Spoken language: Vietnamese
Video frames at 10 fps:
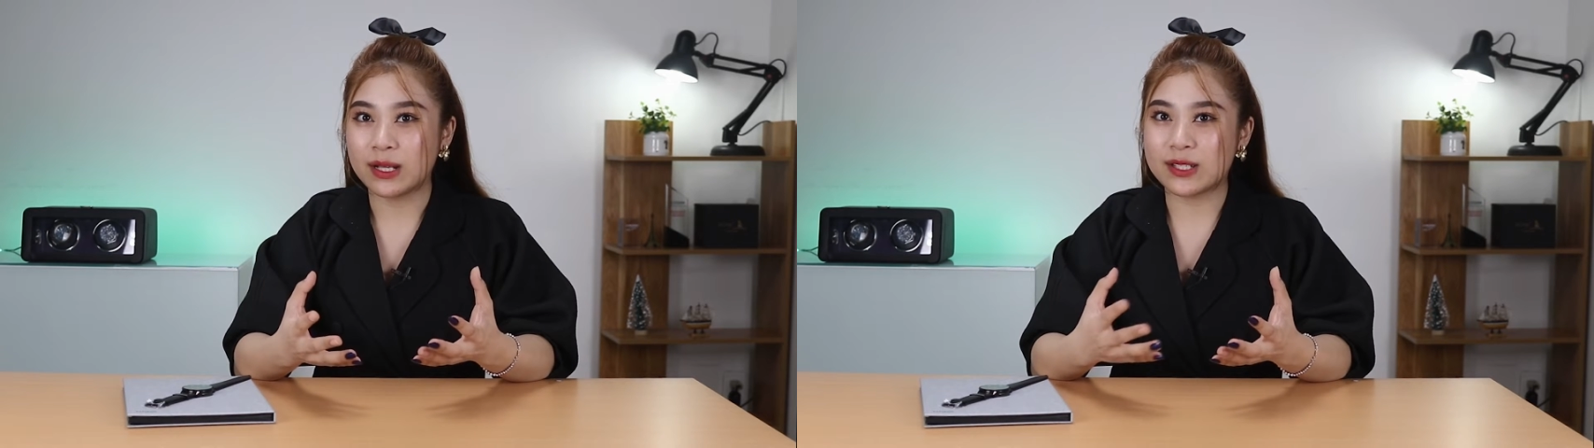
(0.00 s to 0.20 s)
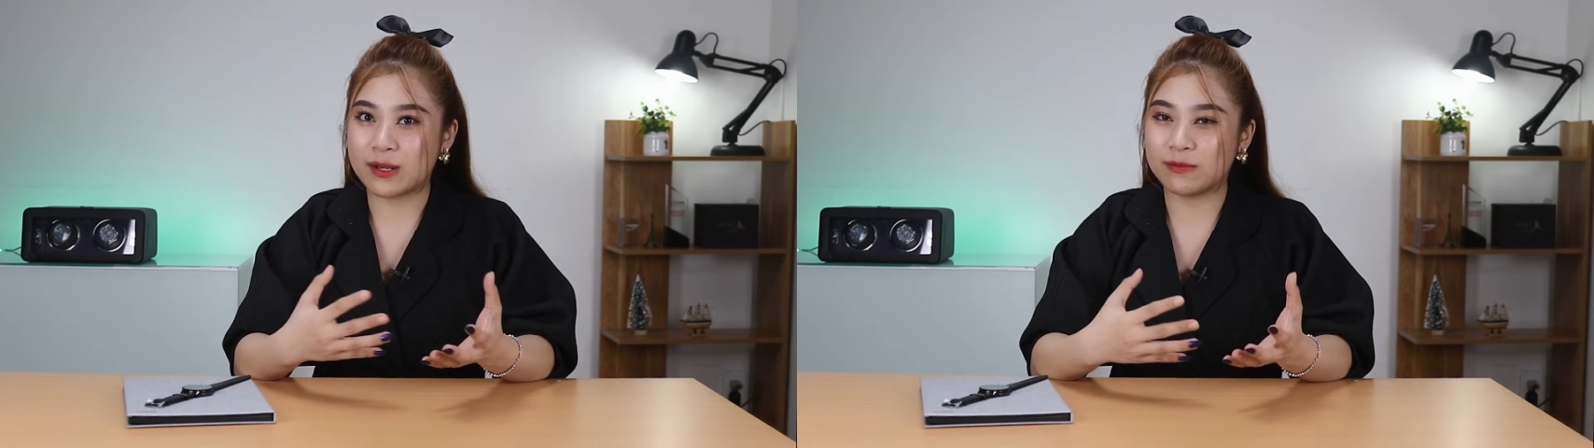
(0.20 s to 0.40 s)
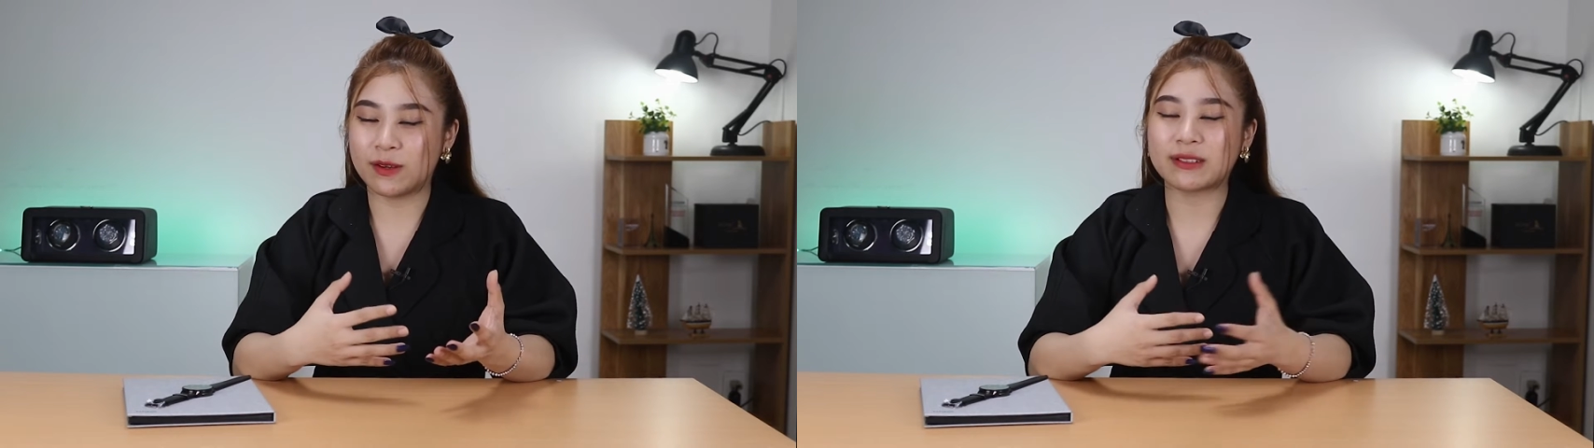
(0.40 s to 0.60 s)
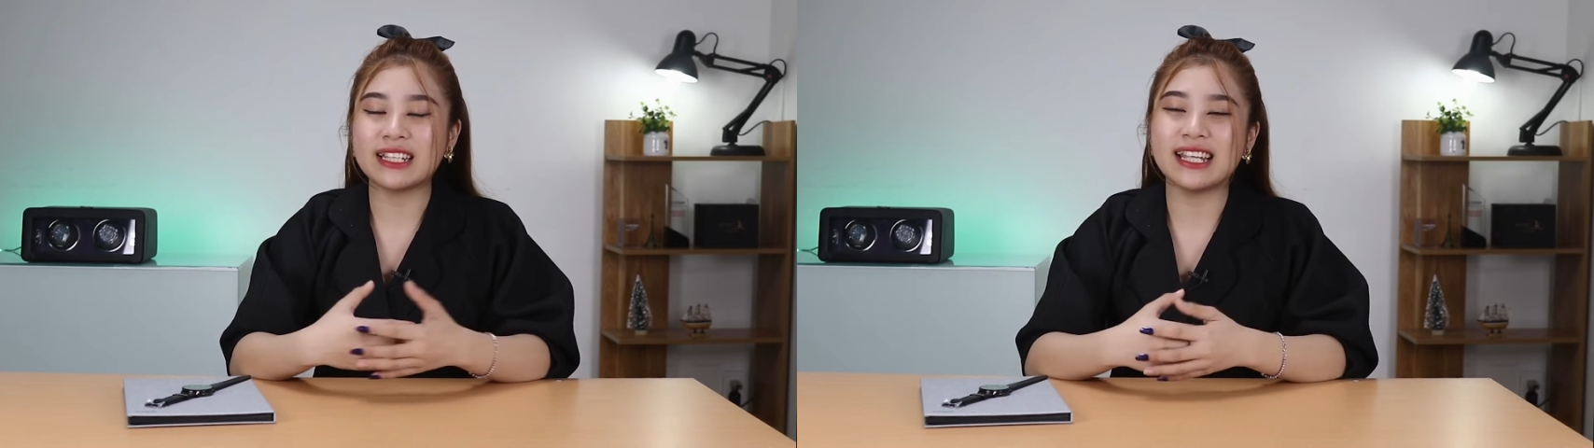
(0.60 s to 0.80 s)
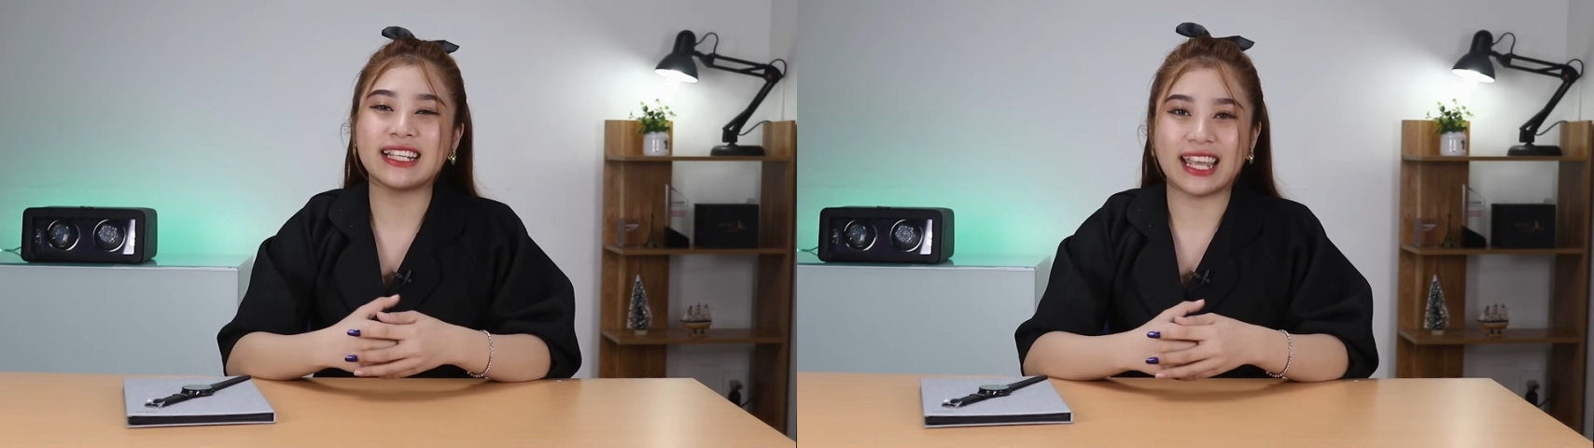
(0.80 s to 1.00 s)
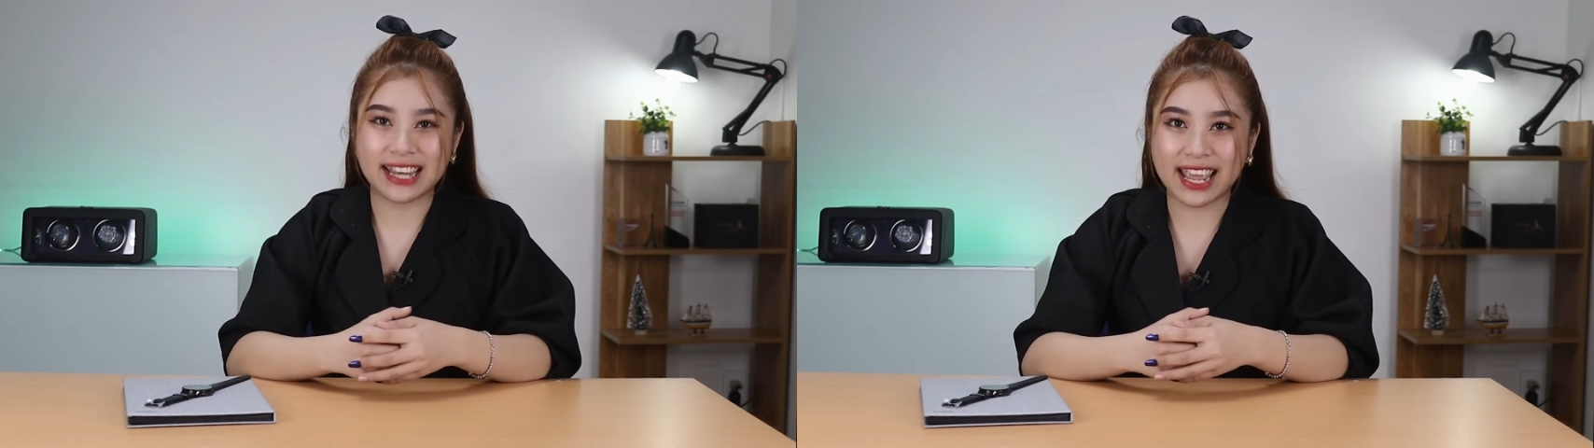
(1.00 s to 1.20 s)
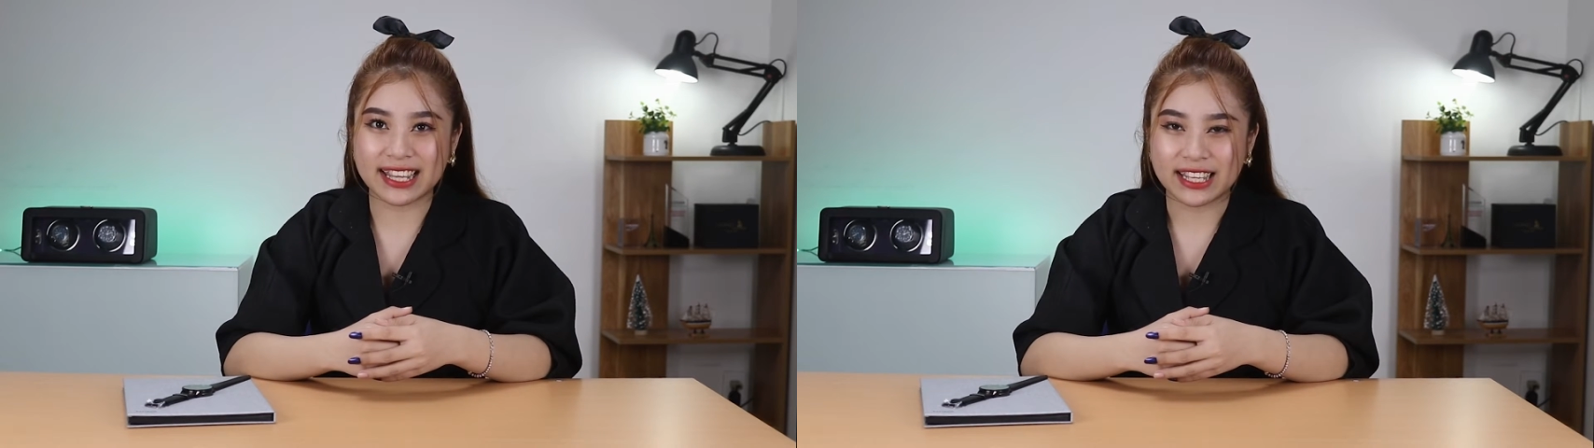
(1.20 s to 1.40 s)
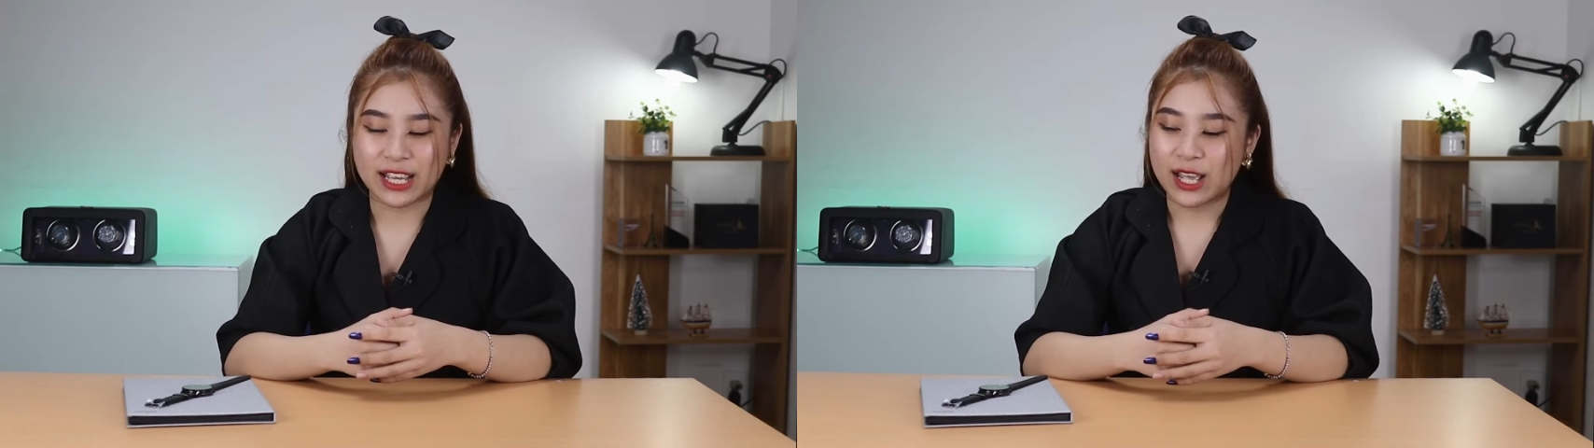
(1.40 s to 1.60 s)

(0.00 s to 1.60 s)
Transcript: trong phong cách thiết kế này.